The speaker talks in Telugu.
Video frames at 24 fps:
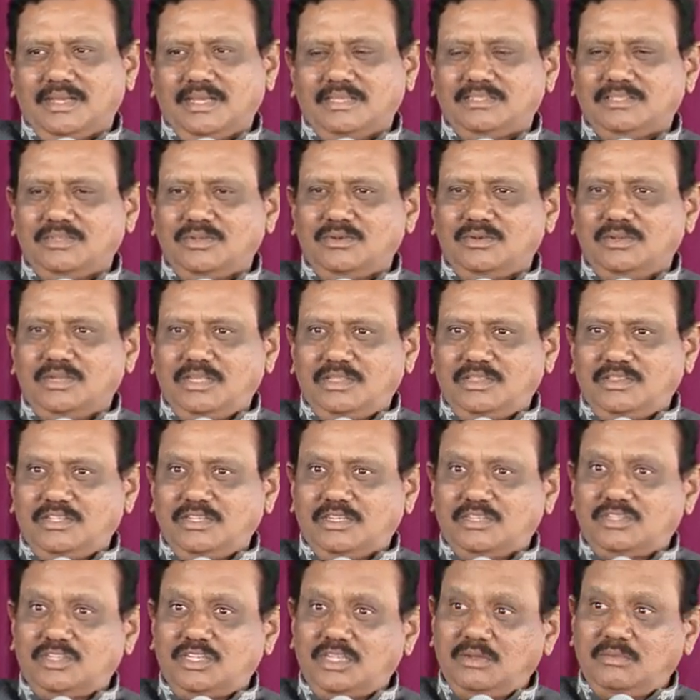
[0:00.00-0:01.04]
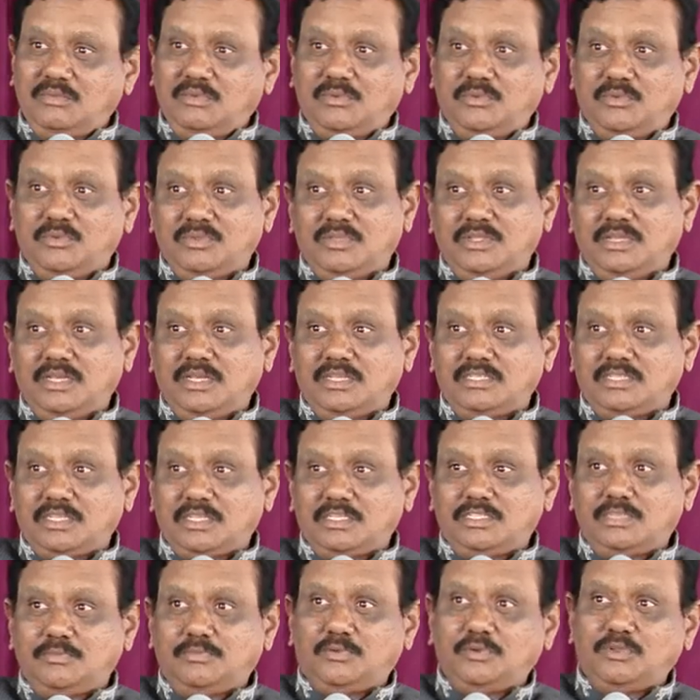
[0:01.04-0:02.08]
అసలు నిత్యక్షేమం ఉందా
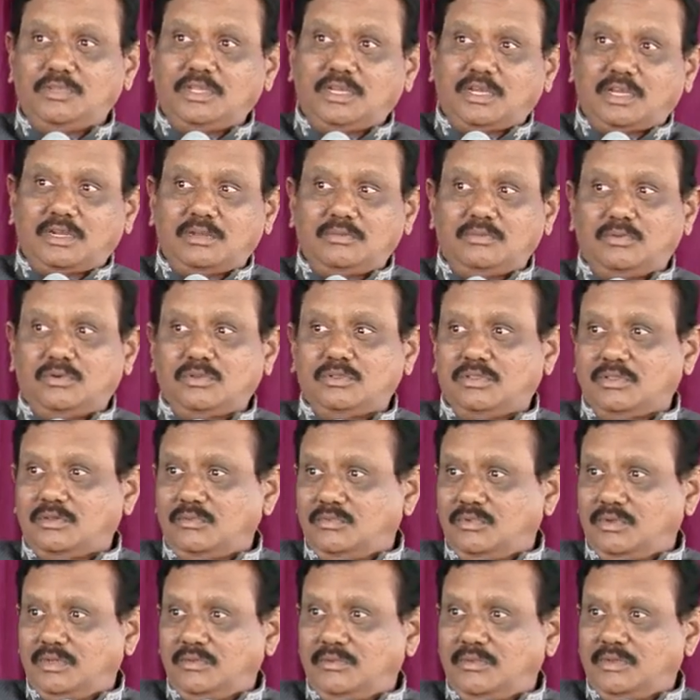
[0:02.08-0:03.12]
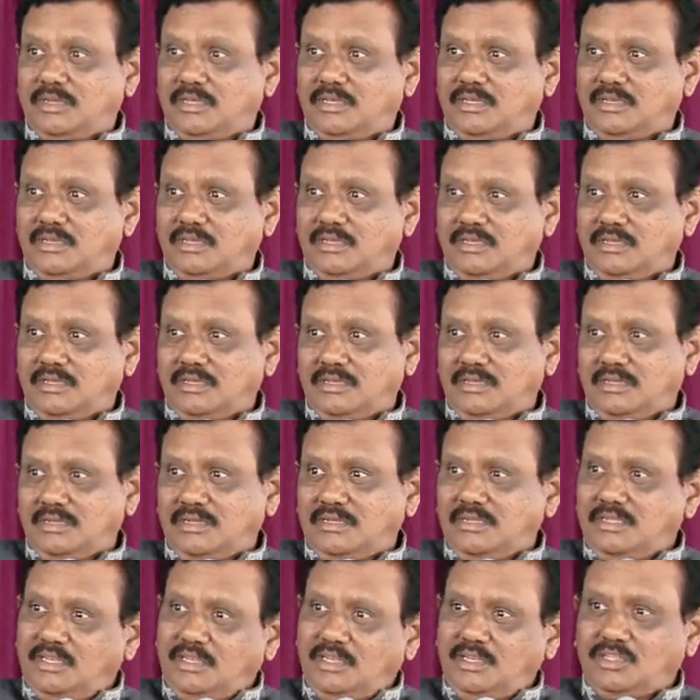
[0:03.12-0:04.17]
చచ్చిపోతే ఎక్కడ పోతామో ఏమైనా
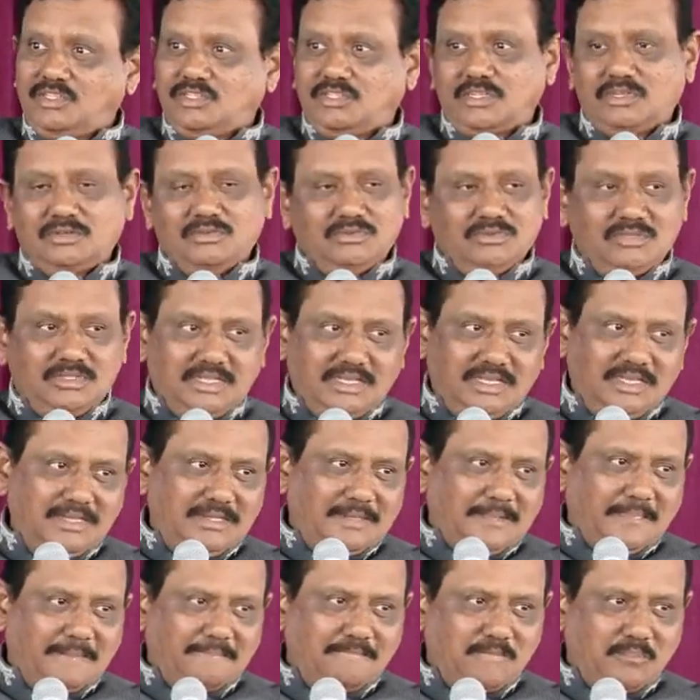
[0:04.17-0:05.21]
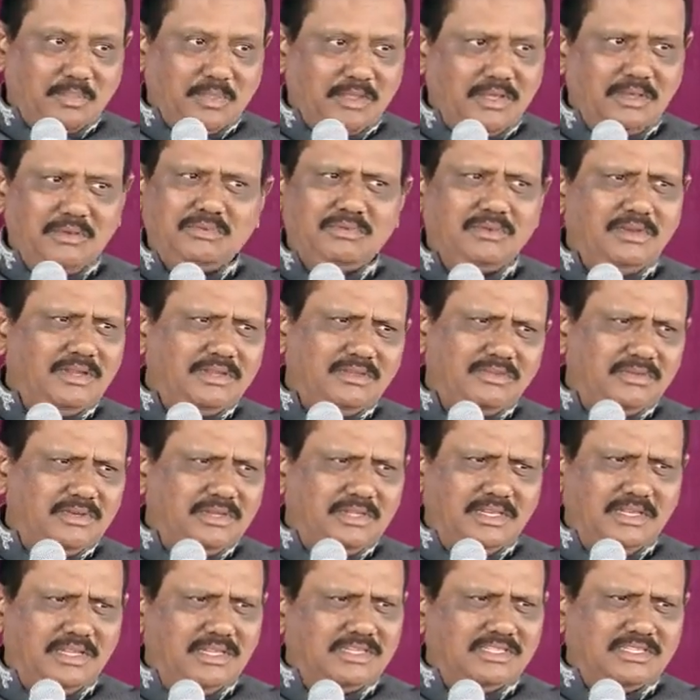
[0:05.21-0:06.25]
నిరీక్షణ ఉందా ఏం లేదు
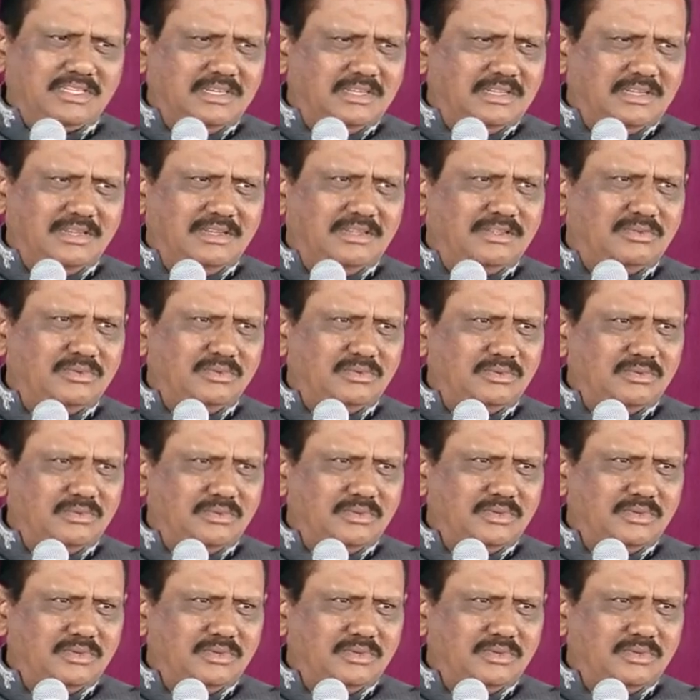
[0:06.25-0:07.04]
నిరీక్షణ లేదు